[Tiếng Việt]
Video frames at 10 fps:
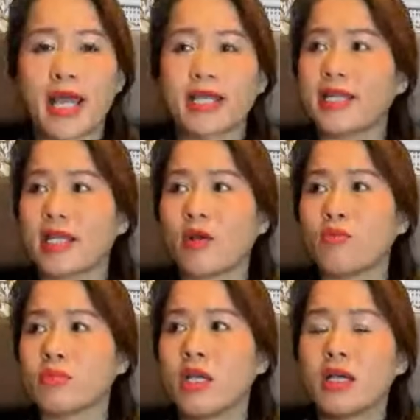cái này không
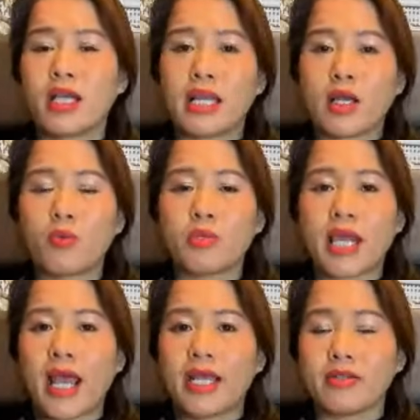cái này không
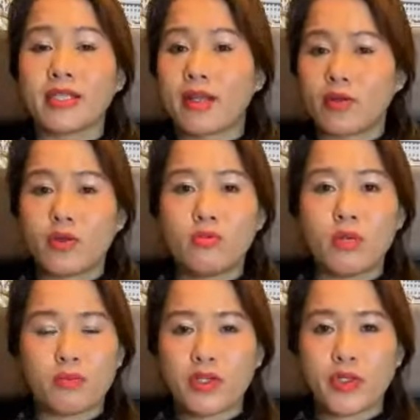sai nữa sai nữa đúng, không
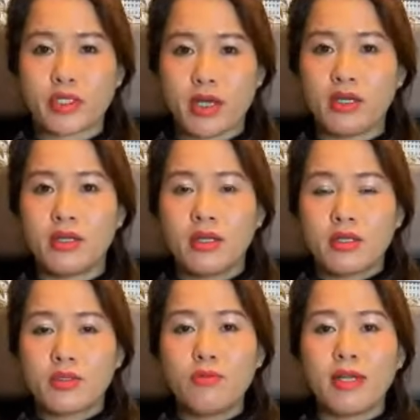có chuyện đó.
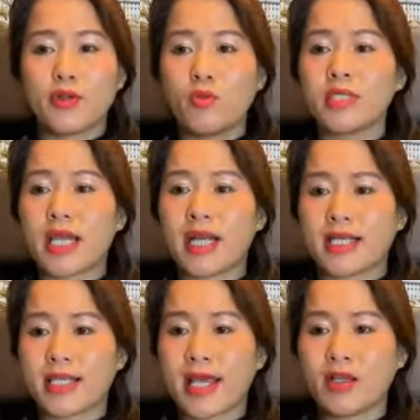Đúng là đúng, sai là
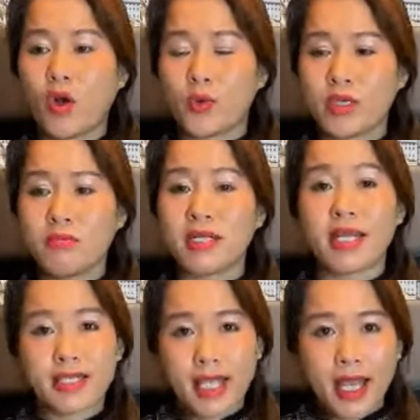sai. Hồ Chí Minh đã
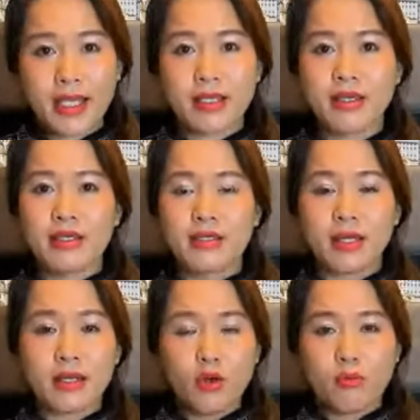sai, từ
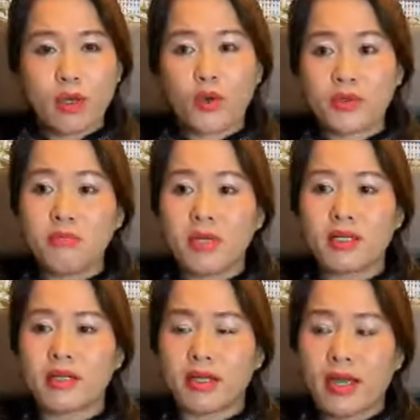lúc mà Hồ Chí Minh
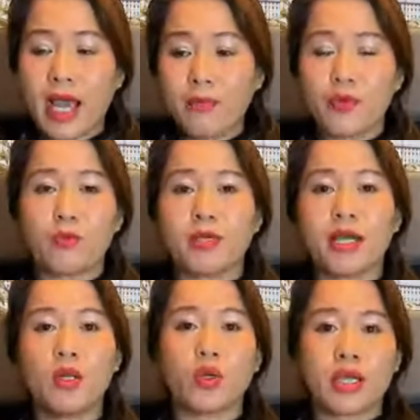đã áp dụng cái
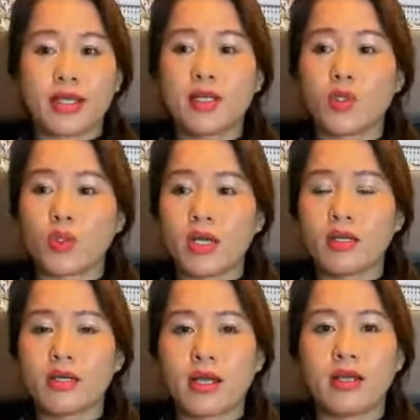luật cải cách ruộng đất
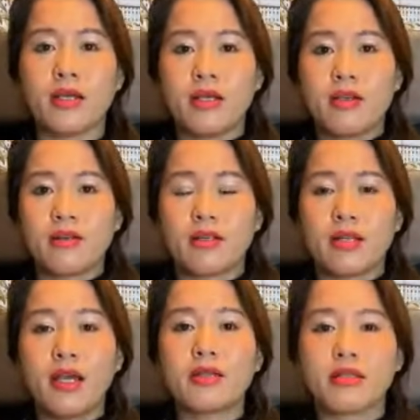ha, ờ,
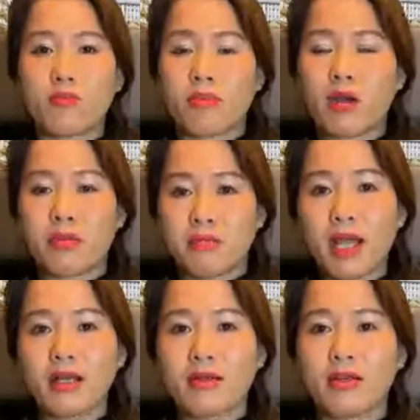lên đồng bào miền Bắc
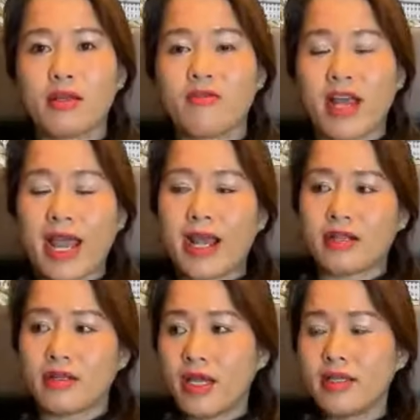ha, và
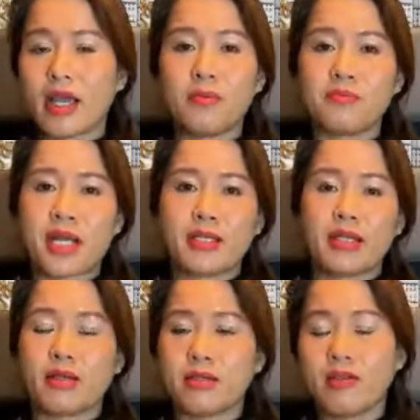đến ngày hôm nay thì
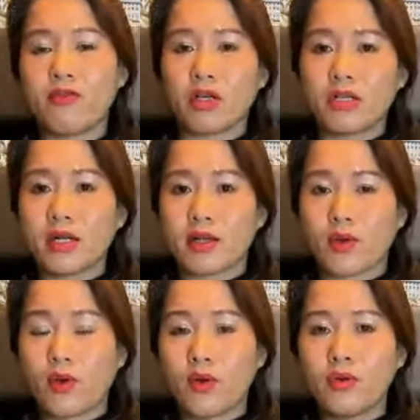người dân vẫn rất là
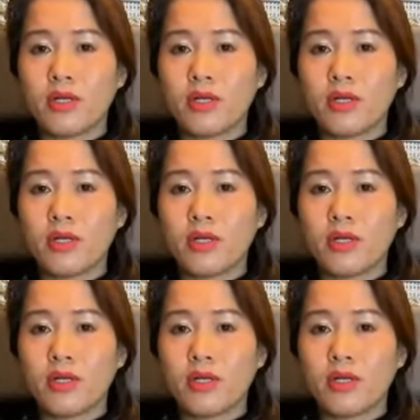khổ